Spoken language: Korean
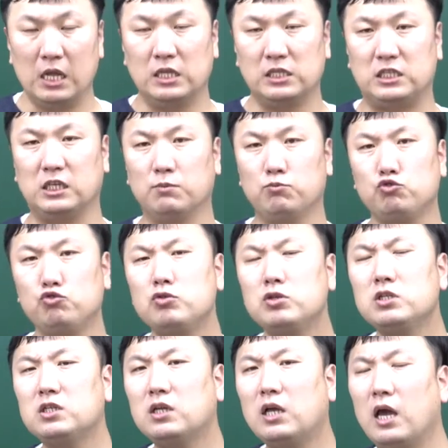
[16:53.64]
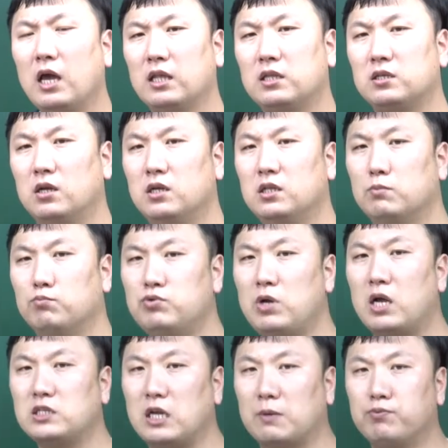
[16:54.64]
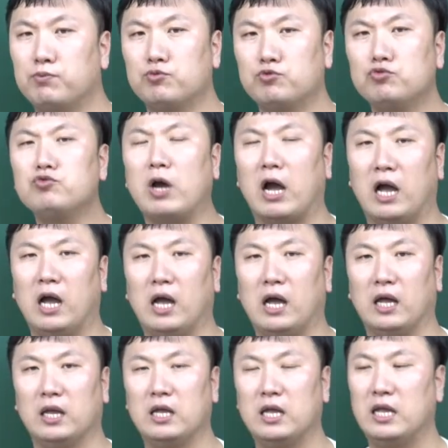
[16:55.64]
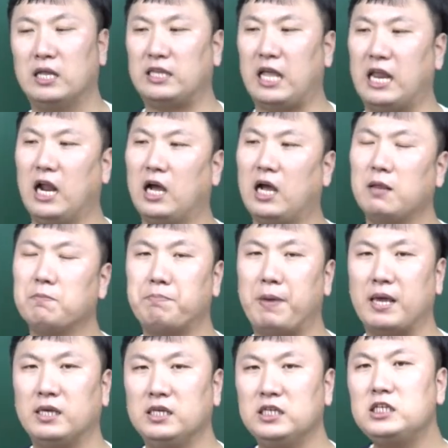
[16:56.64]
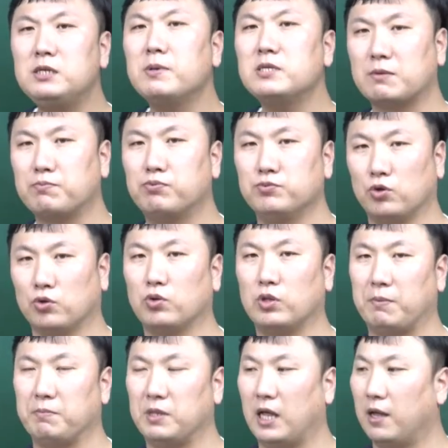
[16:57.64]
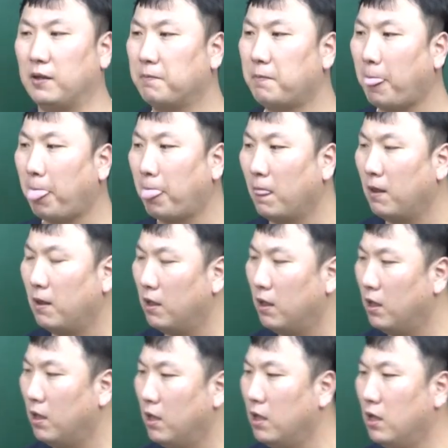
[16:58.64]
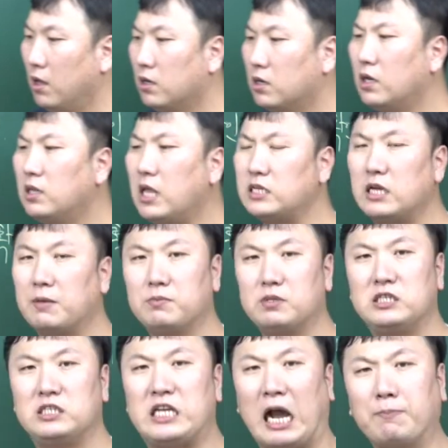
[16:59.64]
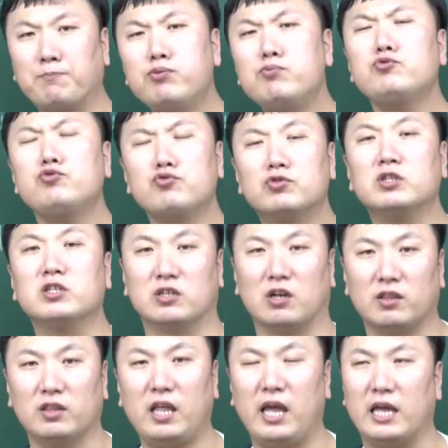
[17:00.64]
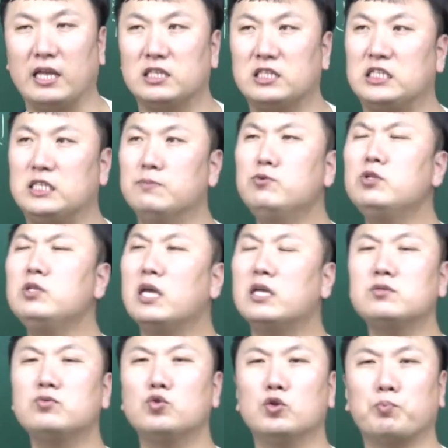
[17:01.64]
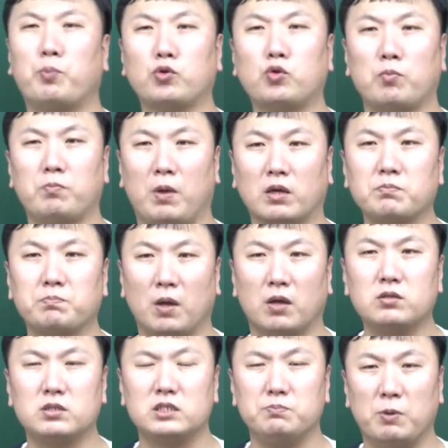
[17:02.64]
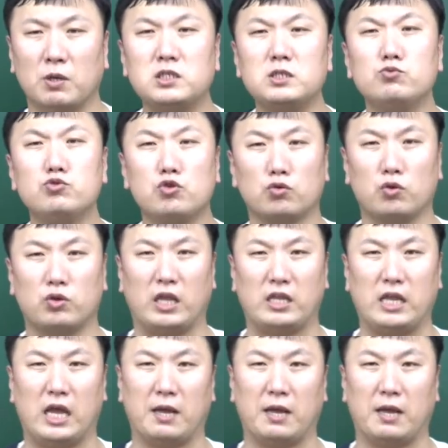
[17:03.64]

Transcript: 지금 수능특강에 들어있는 문학작품 수가 대략 한 120여 작품 정도 됩니다. 그런데 이제 작품 수는 그런데 지문 개수는 보통 몇 지문 정도 되냐